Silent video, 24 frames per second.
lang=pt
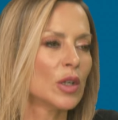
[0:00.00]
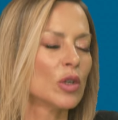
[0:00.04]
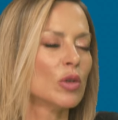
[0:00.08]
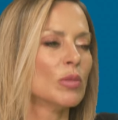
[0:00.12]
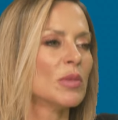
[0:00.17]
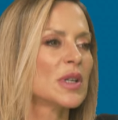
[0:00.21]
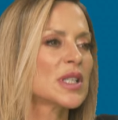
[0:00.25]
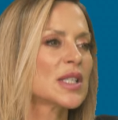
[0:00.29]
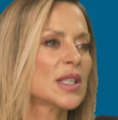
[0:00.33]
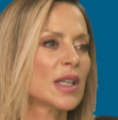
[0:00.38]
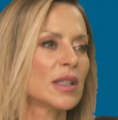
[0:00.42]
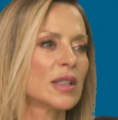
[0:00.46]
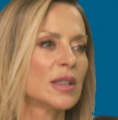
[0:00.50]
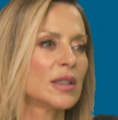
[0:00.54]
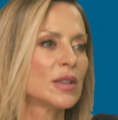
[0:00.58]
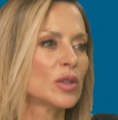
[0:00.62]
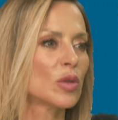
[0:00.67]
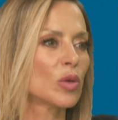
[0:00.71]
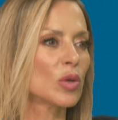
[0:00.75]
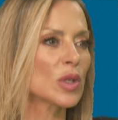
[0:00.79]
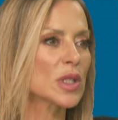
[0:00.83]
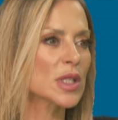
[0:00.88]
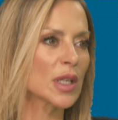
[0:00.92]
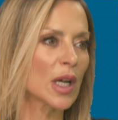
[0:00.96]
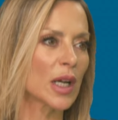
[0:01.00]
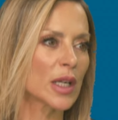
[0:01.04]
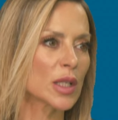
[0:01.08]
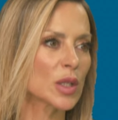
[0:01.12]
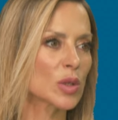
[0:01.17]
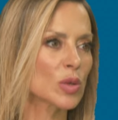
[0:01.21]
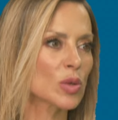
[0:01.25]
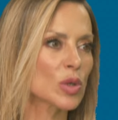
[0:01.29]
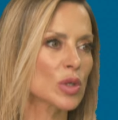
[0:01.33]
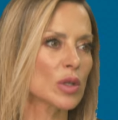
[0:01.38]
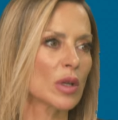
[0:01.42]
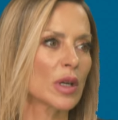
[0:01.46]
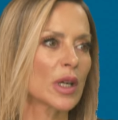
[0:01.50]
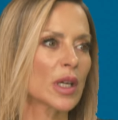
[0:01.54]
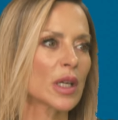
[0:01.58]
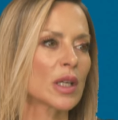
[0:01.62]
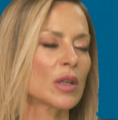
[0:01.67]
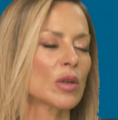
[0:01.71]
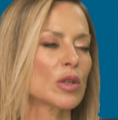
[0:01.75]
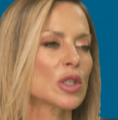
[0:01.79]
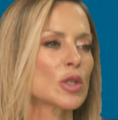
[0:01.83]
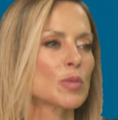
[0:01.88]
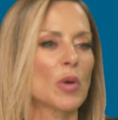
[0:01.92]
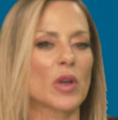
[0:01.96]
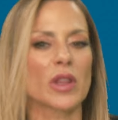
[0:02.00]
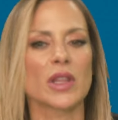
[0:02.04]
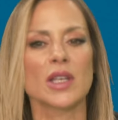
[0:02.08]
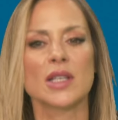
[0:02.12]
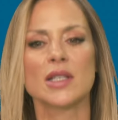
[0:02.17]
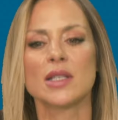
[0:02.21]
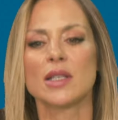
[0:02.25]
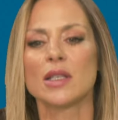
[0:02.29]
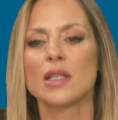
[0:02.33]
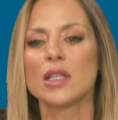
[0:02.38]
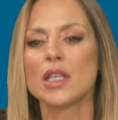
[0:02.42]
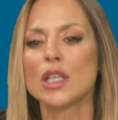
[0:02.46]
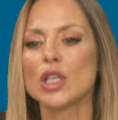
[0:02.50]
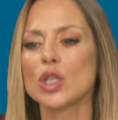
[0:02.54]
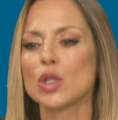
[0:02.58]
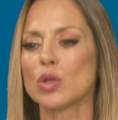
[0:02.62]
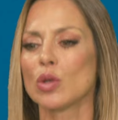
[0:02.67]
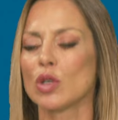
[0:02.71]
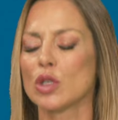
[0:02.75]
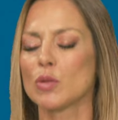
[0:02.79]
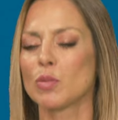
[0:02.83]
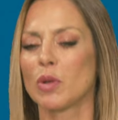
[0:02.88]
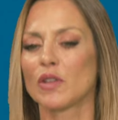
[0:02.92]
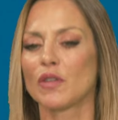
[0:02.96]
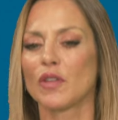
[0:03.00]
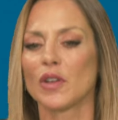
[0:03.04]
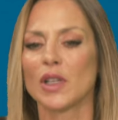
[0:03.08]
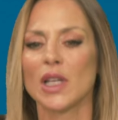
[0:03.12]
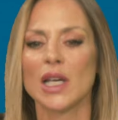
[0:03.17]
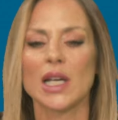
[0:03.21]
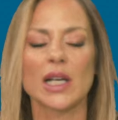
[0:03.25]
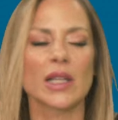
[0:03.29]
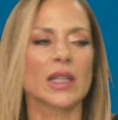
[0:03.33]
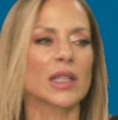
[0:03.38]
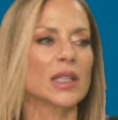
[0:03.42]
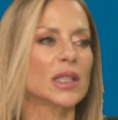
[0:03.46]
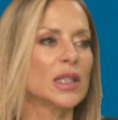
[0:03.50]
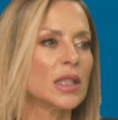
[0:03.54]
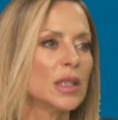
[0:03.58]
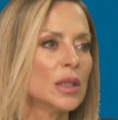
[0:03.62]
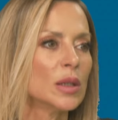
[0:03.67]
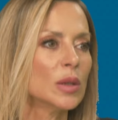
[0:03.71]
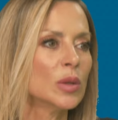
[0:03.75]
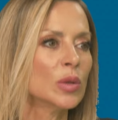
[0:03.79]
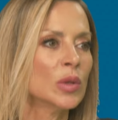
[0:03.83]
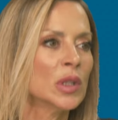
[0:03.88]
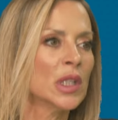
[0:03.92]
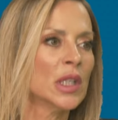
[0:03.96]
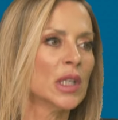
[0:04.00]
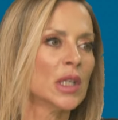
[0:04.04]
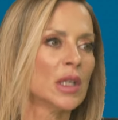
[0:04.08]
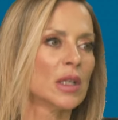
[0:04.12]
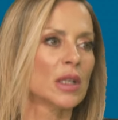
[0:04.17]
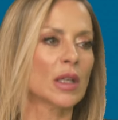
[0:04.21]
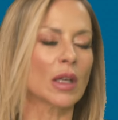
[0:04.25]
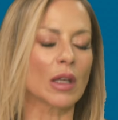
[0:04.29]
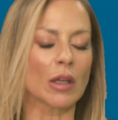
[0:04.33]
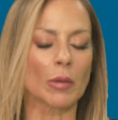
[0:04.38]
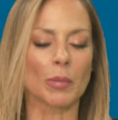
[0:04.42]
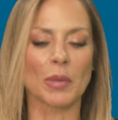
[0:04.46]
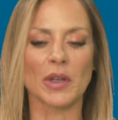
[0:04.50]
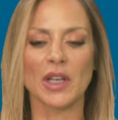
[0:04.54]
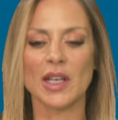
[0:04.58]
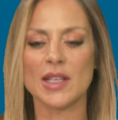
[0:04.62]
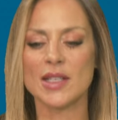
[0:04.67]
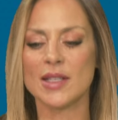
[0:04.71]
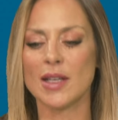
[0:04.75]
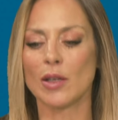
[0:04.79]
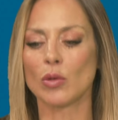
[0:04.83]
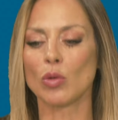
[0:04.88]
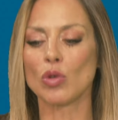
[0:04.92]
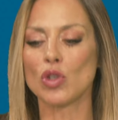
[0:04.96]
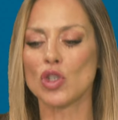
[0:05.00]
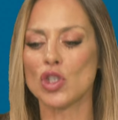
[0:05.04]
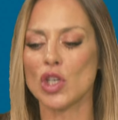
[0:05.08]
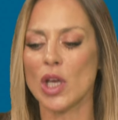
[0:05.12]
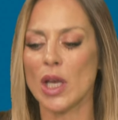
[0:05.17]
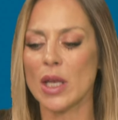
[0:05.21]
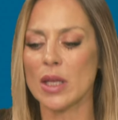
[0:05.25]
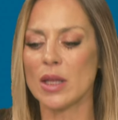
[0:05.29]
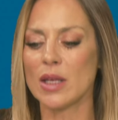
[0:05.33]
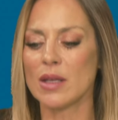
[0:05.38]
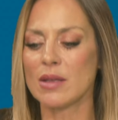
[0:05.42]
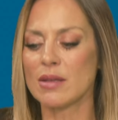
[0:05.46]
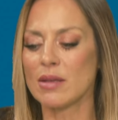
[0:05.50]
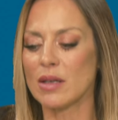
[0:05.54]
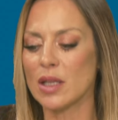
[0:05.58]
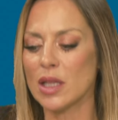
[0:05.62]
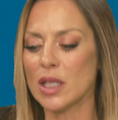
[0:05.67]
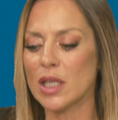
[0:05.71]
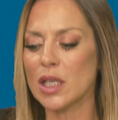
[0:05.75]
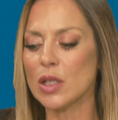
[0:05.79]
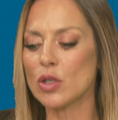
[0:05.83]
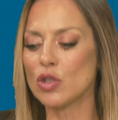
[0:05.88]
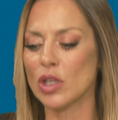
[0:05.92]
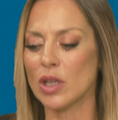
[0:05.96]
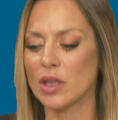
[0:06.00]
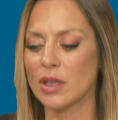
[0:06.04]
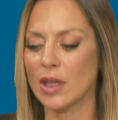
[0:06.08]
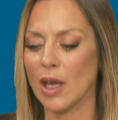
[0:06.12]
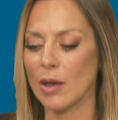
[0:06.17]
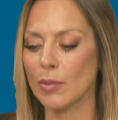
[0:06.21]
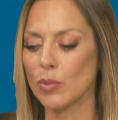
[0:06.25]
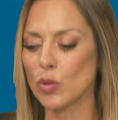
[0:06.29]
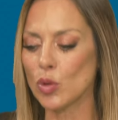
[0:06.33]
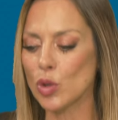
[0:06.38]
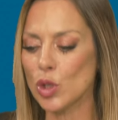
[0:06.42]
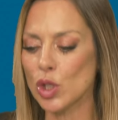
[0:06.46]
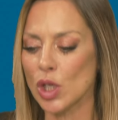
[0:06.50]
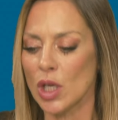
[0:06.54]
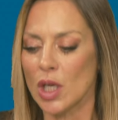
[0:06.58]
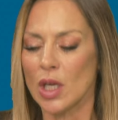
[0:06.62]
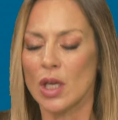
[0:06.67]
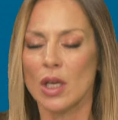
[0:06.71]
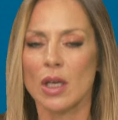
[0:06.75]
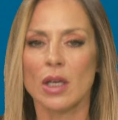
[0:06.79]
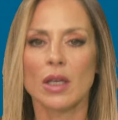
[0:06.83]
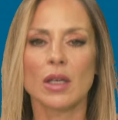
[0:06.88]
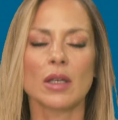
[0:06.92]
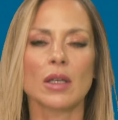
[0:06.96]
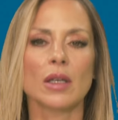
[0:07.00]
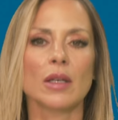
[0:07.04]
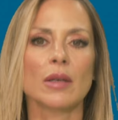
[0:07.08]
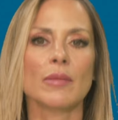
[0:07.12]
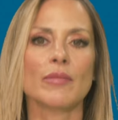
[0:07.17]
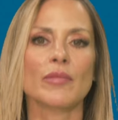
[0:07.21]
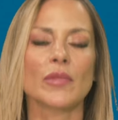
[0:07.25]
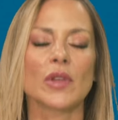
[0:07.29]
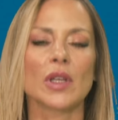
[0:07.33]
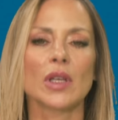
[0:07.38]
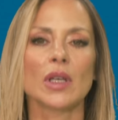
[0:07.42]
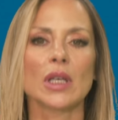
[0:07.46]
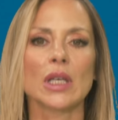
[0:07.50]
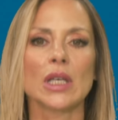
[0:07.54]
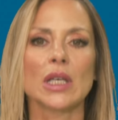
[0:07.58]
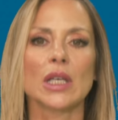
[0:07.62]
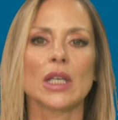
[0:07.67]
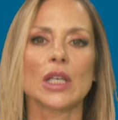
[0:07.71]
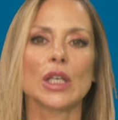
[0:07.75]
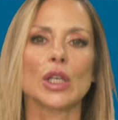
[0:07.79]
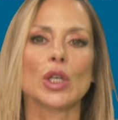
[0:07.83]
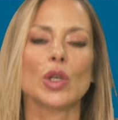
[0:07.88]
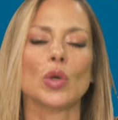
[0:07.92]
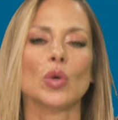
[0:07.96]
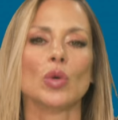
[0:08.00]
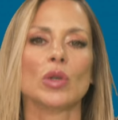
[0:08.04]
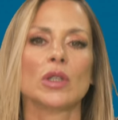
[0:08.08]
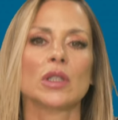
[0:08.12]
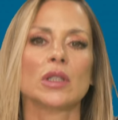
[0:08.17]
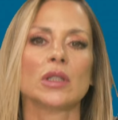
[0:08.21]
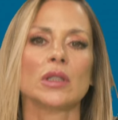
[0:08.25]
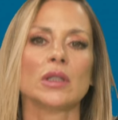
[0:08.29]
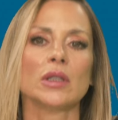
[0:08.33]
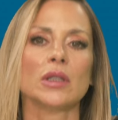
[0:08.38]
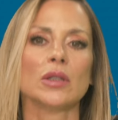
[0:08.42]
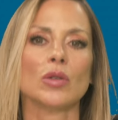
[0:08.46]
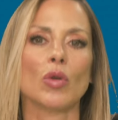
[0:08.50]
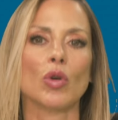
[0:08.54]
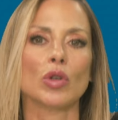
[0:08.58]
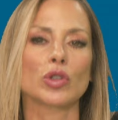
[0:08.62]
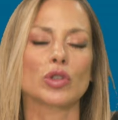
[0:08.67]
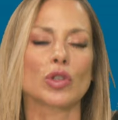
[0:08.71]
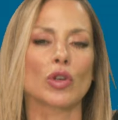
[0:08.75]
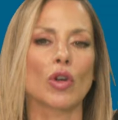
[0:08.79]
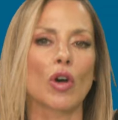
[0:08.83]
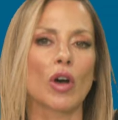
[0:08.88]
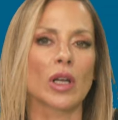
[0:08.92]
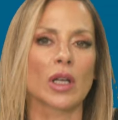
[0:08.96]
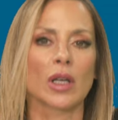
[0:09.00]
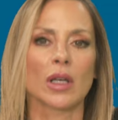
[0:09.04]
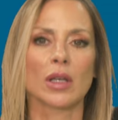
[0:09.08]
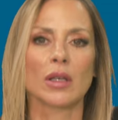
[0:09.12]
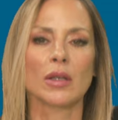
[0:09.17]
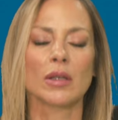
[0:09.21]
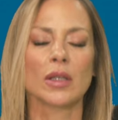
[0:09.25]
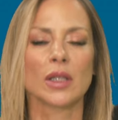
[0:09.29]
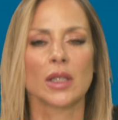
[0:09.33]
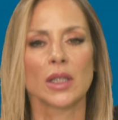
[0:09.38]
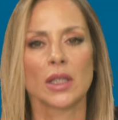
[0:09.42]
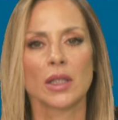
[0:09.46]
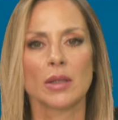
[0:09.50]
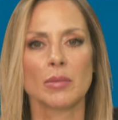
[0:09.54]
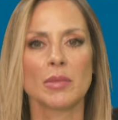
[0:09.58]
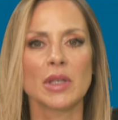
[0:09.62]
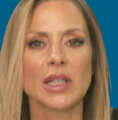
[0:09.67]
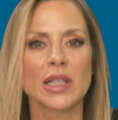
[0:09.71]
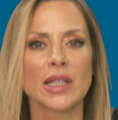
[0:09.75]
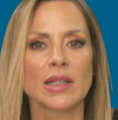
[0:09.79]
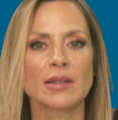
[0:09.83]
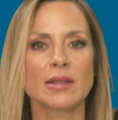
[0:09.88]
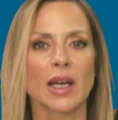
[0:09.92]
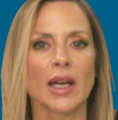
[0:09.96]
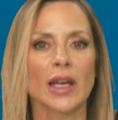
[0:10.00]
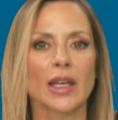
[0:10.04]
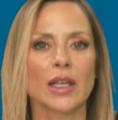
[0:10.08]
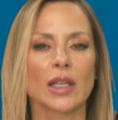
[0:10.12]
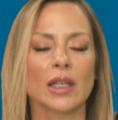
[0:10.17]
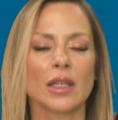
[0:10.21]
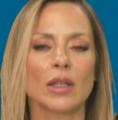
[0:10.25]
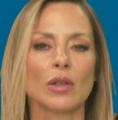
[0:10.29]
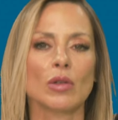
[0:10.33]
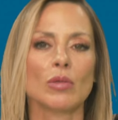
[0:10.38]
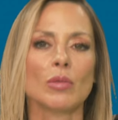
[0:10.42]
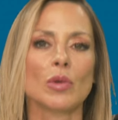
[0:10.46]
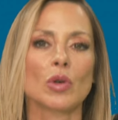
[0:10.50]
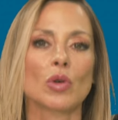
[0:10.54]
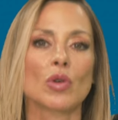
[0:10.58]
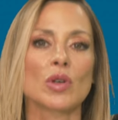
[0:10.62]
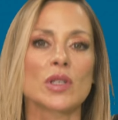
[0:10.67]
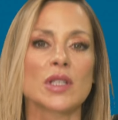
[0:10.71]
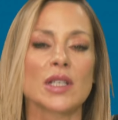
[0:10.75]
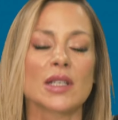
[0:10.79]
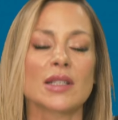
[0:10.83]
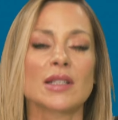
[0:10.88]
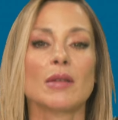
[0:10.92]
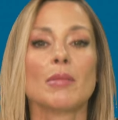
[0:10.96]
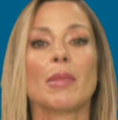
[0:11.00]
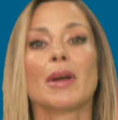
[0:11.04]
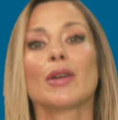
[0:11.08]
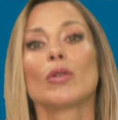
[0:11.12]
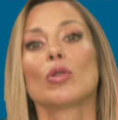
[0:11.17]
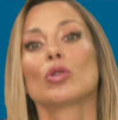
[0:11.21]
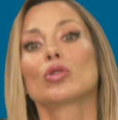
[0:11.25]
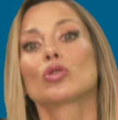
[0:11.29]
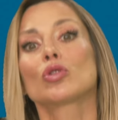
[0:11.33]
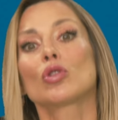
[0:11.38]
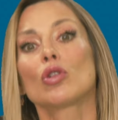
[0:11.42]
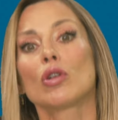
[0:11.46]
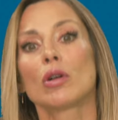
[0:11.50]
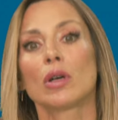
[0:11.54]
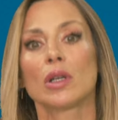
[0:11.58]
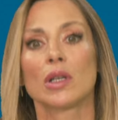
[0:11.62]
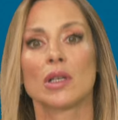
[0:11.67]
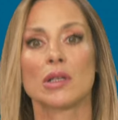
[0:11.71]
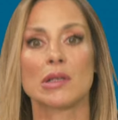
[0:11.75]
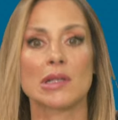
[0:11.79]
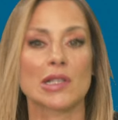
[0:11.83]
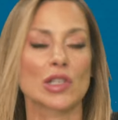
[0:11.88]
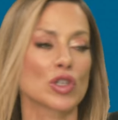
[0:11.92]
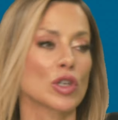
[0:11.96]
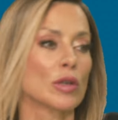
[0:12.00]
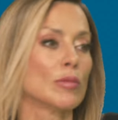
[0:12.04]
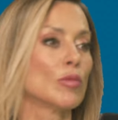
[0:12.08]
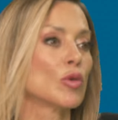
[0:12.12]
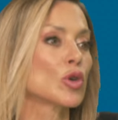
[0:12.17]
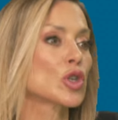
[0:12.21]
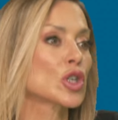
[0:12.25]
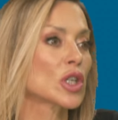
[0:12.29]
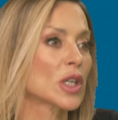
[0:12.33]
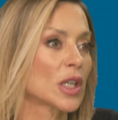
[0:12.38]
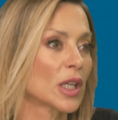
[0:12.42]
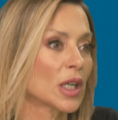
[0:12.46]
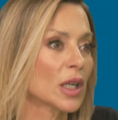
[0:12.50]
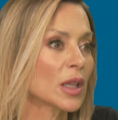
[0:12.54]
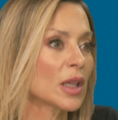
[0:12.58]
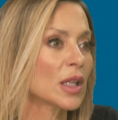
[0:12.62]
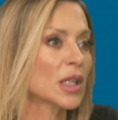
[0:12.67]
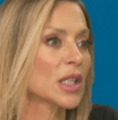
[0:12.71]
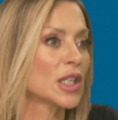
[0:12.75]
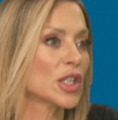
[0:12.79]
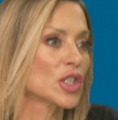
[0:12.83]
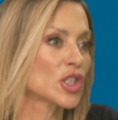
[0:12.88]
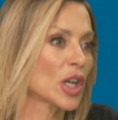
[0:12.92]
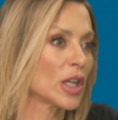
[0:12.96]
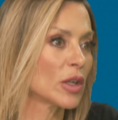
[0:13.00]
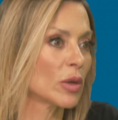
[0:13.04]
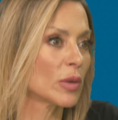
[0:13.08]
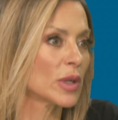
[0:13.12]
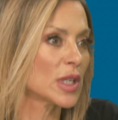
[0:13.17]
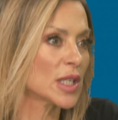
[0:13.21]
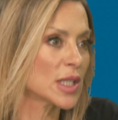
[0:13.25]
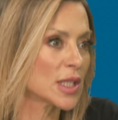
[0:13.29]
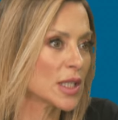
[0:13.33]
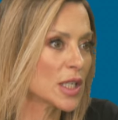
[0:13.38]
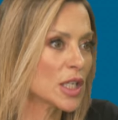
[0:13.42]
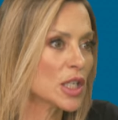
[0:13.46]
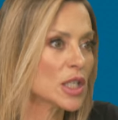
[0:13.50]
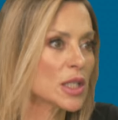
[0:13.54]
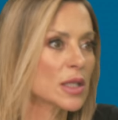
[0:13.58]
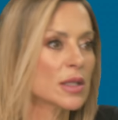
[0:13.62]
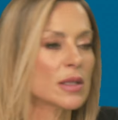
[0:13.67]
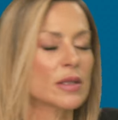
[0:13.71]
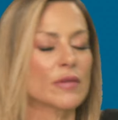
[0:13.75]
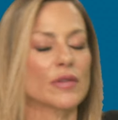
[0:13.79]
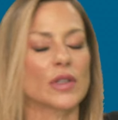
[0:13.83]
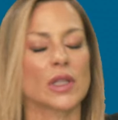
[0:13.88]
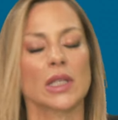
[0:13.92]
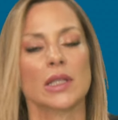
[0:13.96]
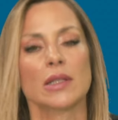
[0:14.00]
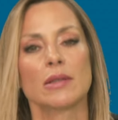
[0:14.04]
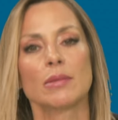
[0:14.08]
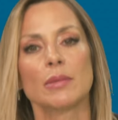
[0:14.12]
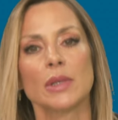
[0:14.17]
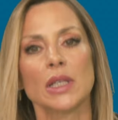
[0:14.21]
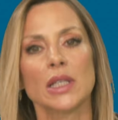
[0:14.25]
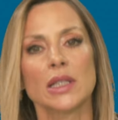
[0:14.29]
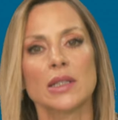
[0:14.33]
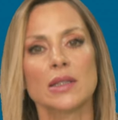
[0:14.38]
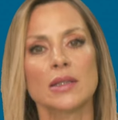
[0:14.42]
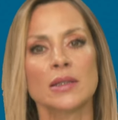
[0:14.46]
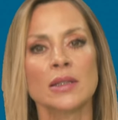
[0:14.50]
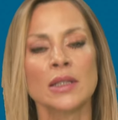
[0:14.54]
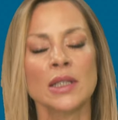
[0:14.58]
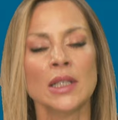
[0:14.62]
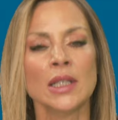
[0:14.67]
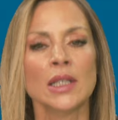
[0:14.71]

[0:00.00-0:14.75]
uma série de conceitos, não é? Que não se pode dizer isto, não se pode falar daquilo, uh, parece que está tudo cheio de interditos e de tabus. Uh, eu, que outrora militei numa coisa que também outrora se chamou esquerda, que isso já não existe, evidentemente,